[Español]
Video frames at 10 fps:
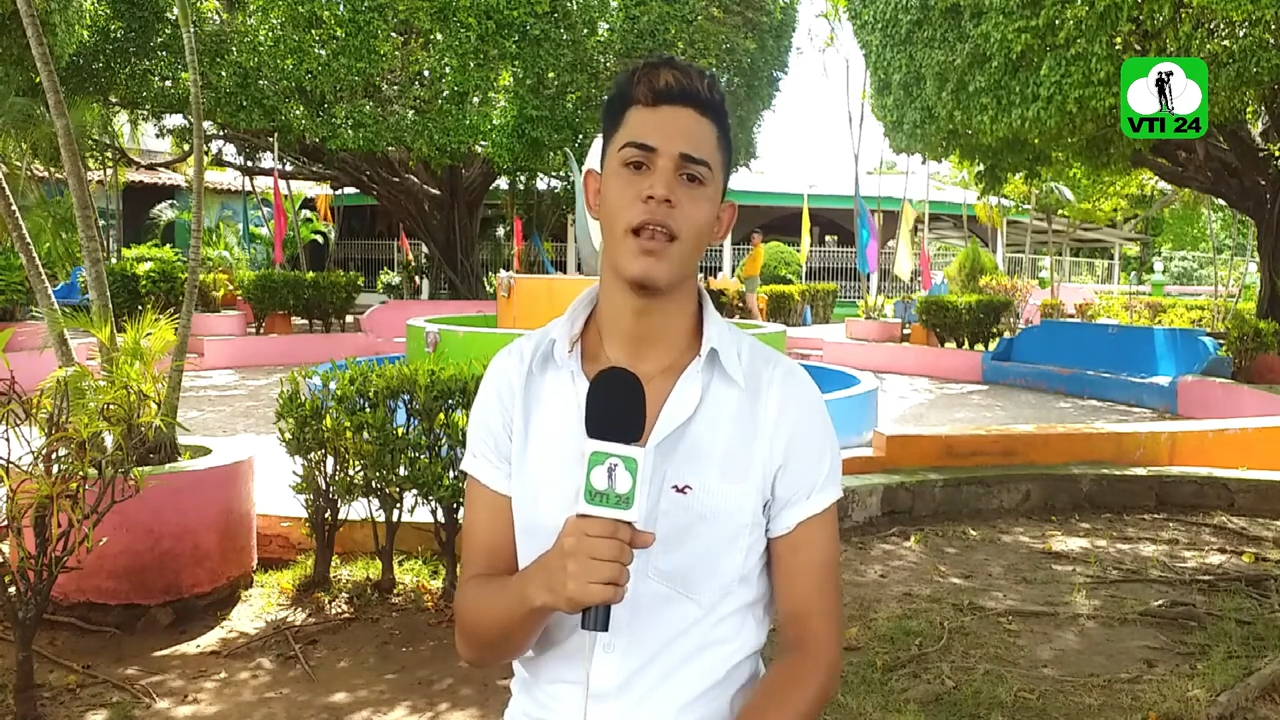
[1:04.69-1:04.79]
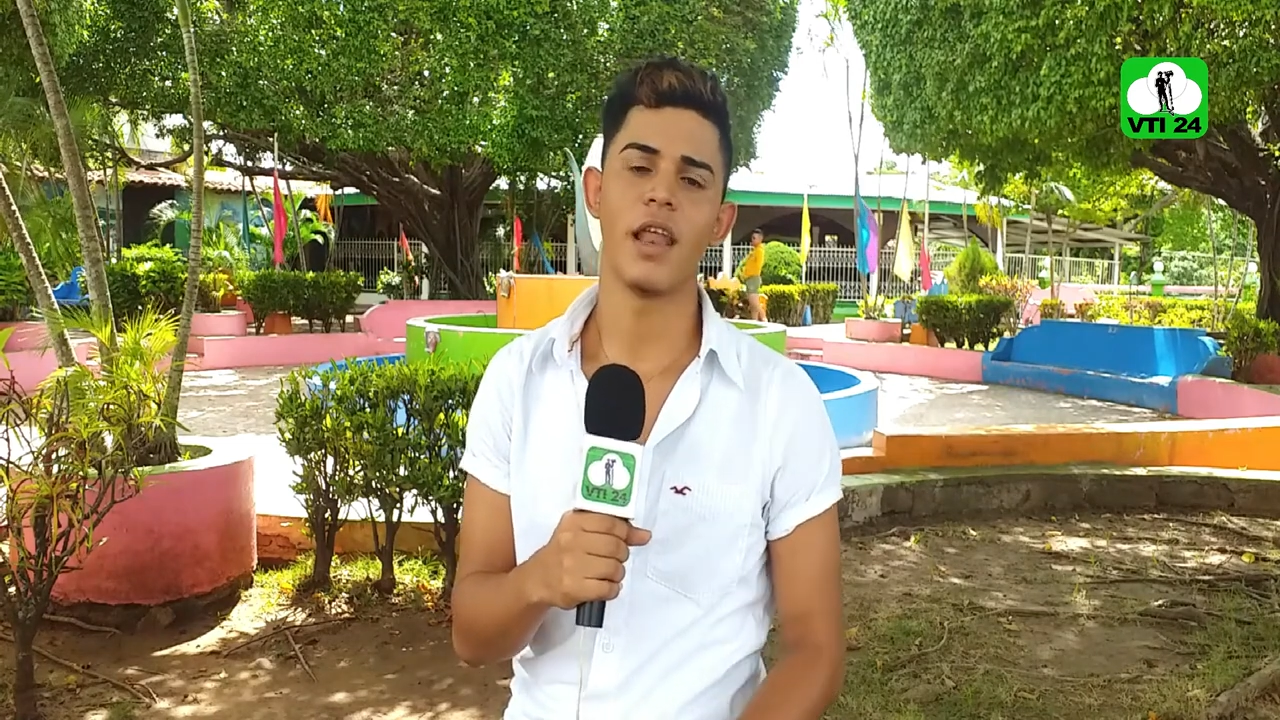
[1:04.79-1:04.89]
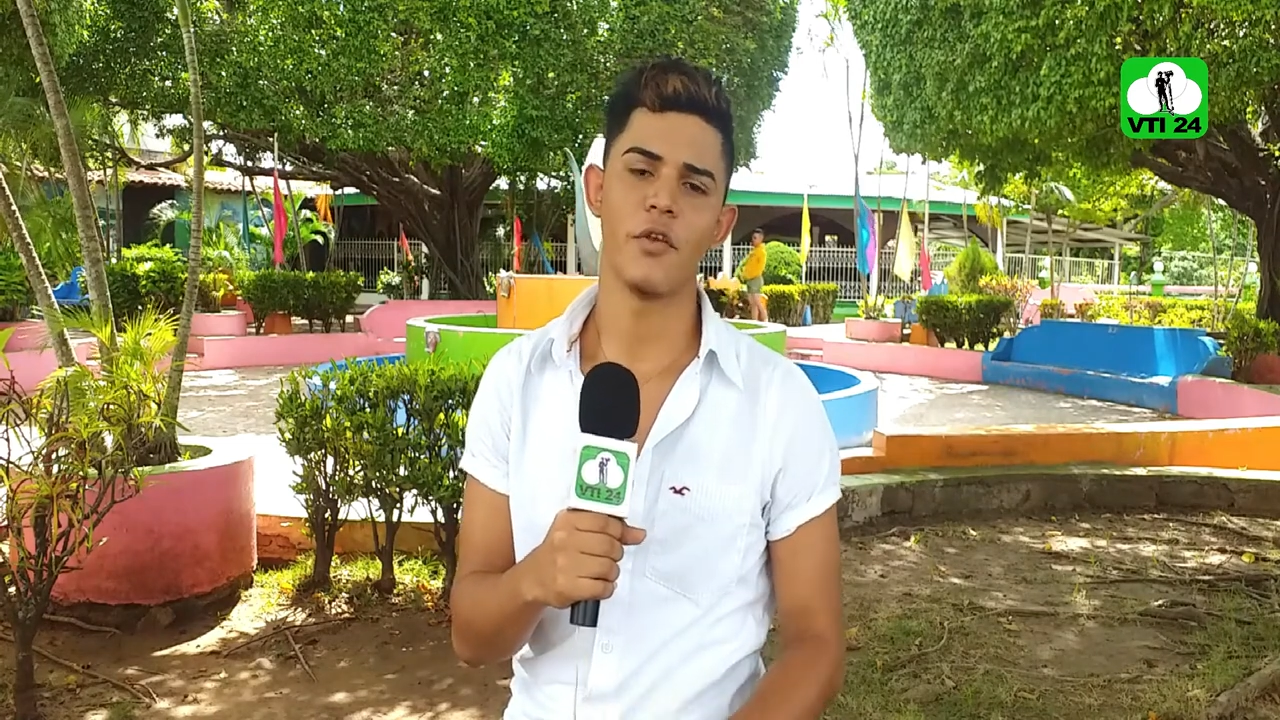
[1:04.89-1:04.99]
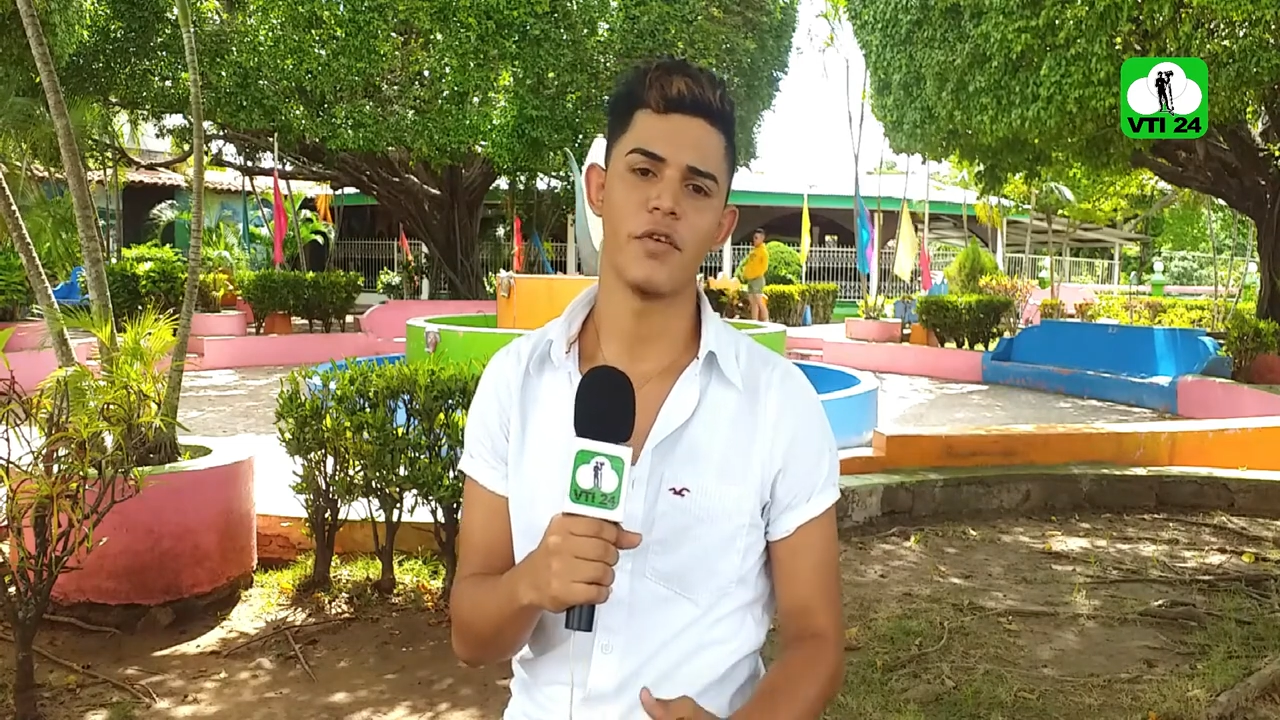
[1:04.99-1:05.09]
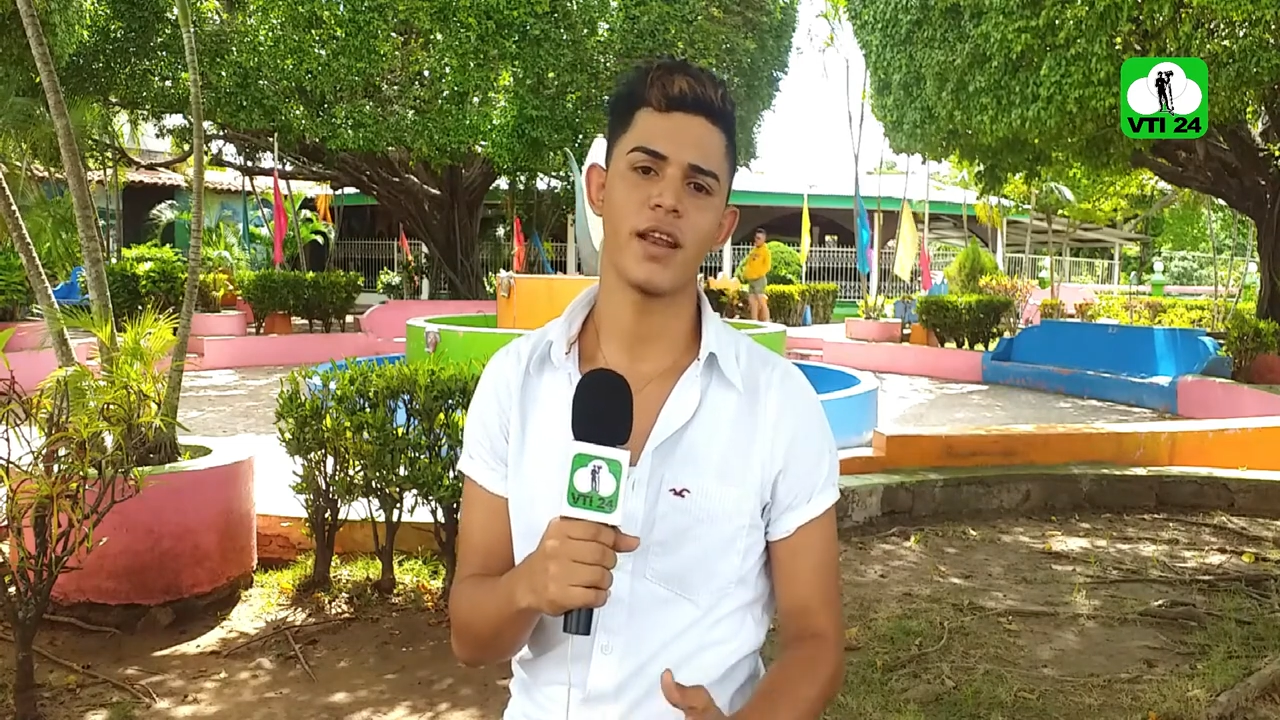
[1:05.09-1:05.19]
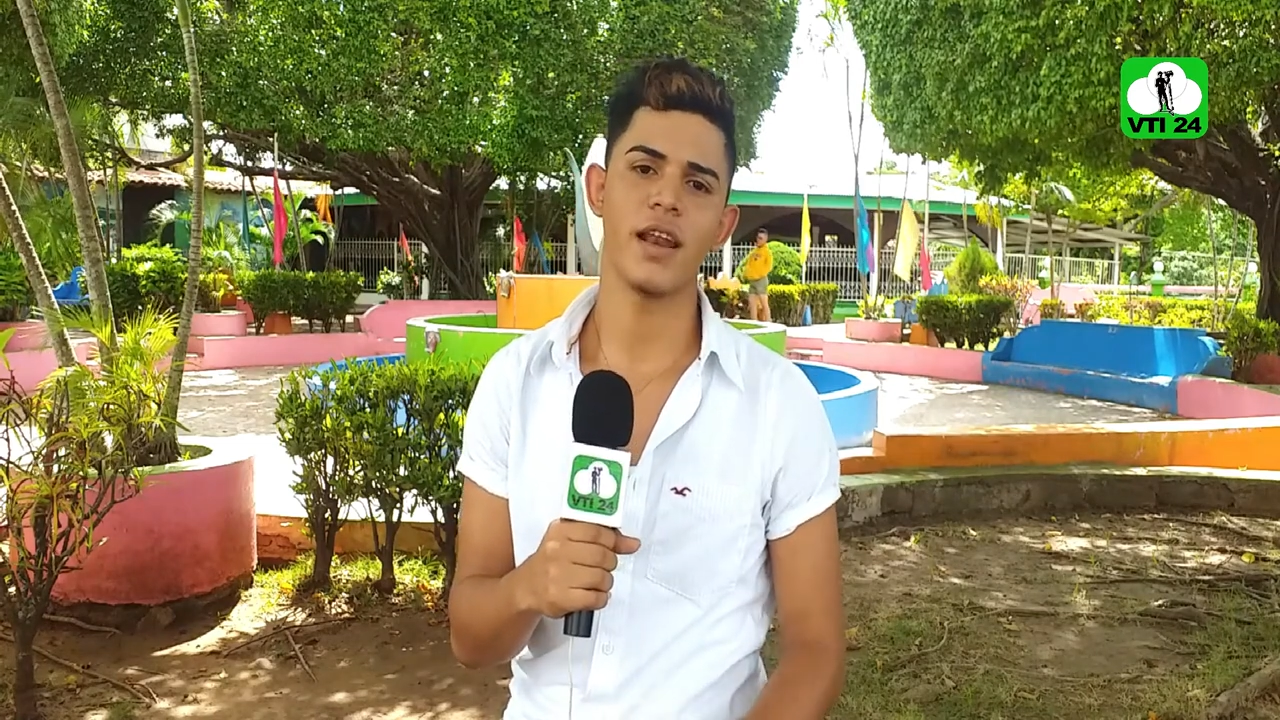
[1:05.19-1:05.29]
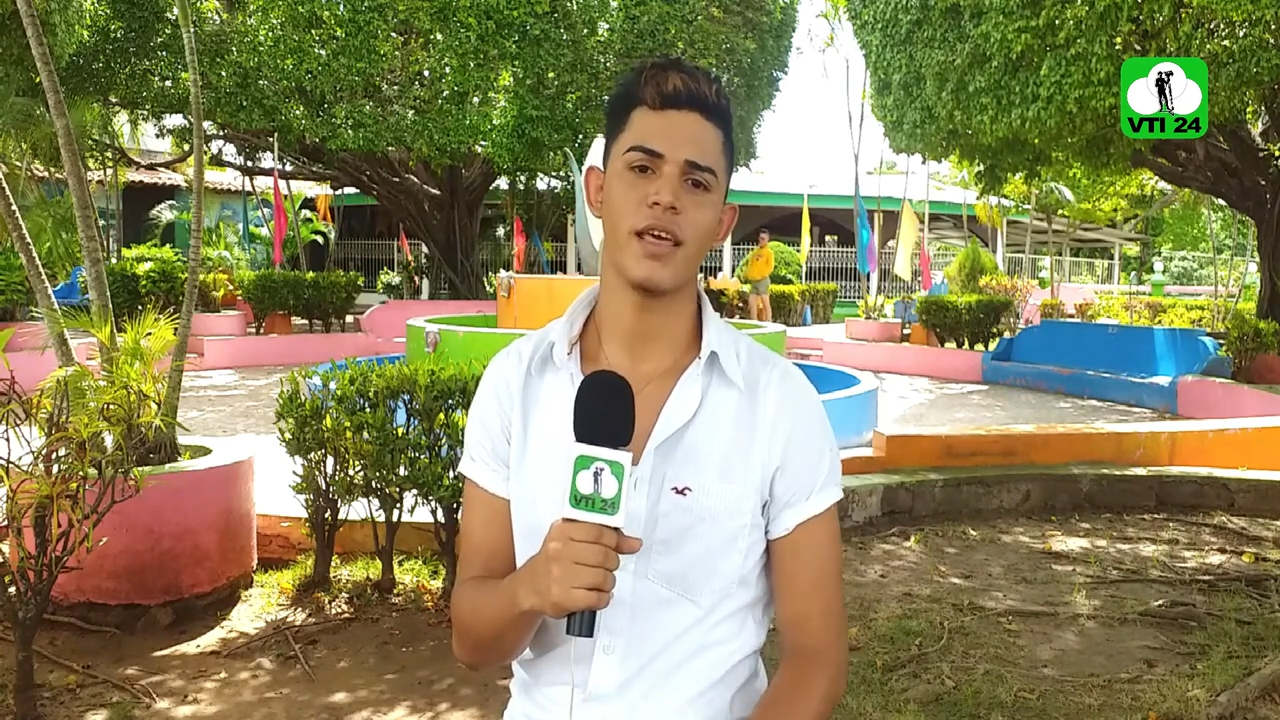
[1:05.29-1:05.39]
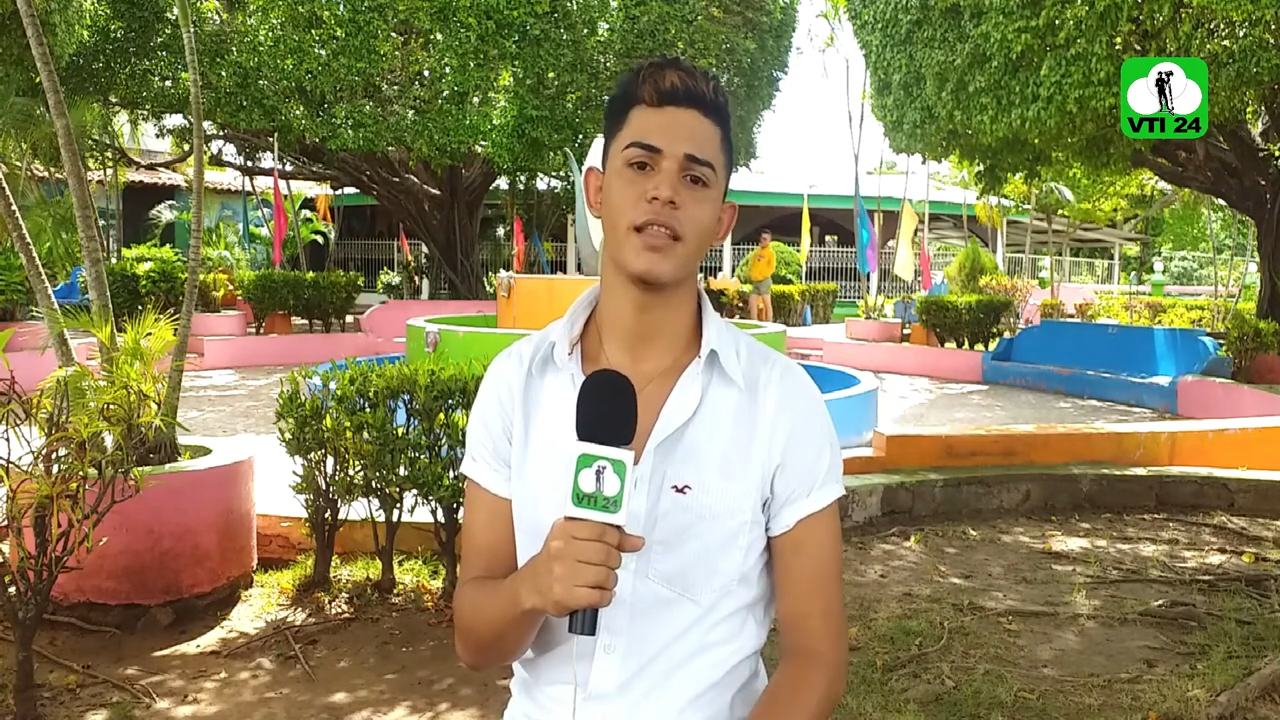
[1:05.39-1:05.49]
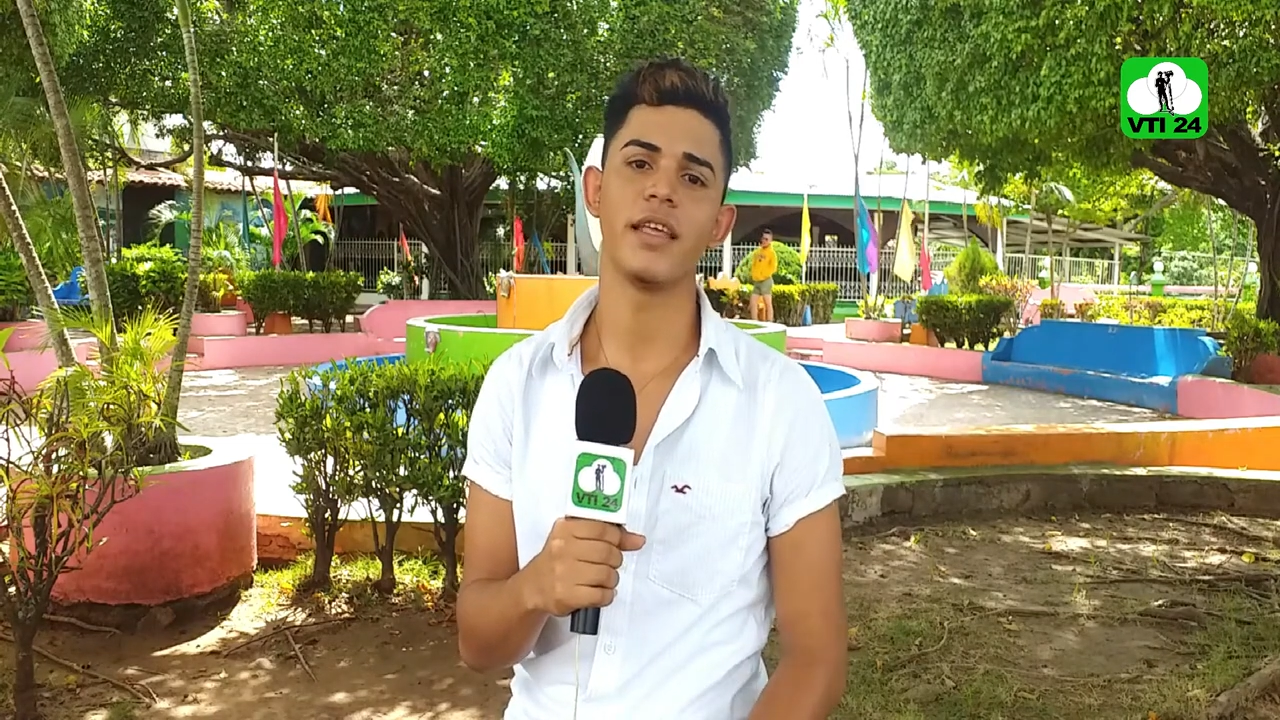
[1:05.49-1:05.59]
la nueva realidad